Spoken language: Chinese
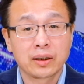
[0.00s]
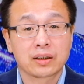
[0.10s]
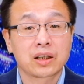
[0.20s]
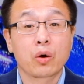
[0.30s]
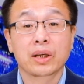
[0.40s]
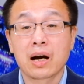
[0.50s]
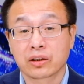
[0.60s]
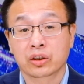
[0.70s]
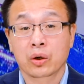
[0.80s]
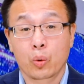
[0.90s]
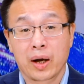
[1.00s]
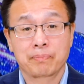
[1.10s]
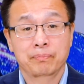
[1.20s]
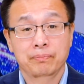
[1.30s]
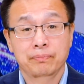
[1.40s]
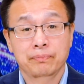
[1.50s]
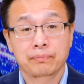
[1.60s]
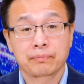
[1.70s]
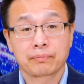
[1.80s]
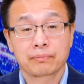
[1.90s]
的照样升官。
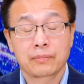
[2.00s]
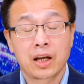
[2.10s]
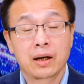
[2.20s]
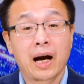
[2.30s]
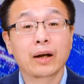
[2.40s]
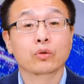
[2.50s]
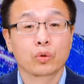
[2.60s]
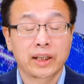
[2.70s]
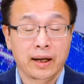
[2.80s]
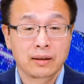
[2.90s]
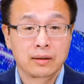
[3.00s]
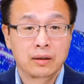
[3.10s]
还有昨天。